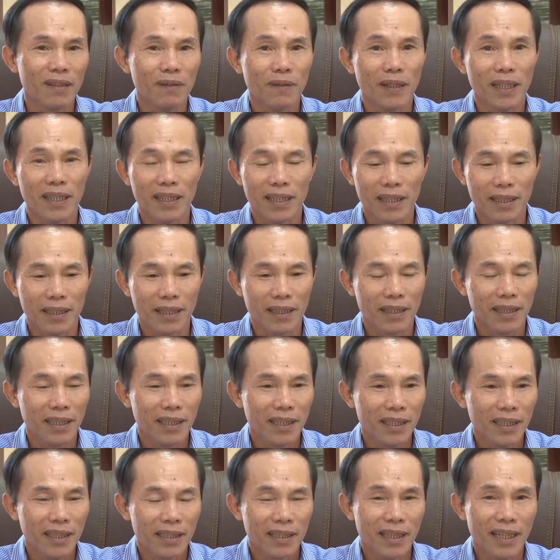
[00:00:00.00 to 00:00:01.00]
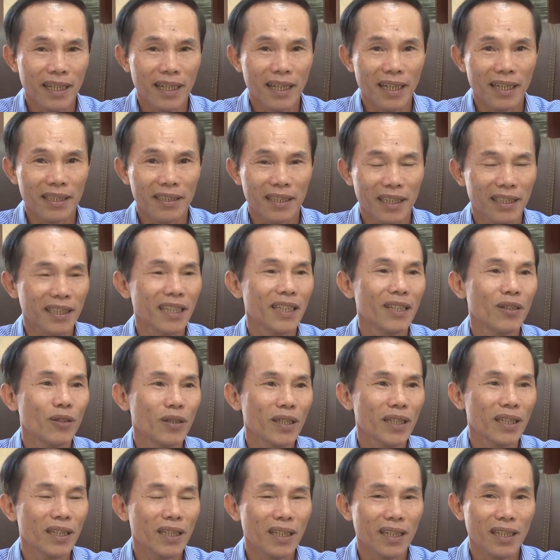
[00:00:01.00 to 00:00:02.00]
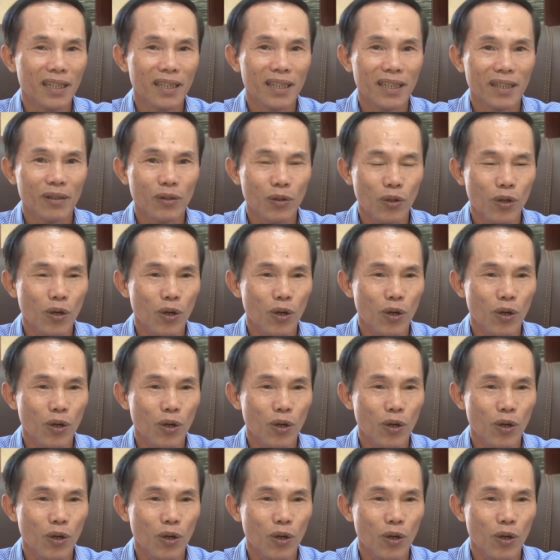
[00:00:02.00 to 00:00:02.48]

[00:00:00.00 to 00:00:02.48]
như vậy thì đã nhiệt tình ủng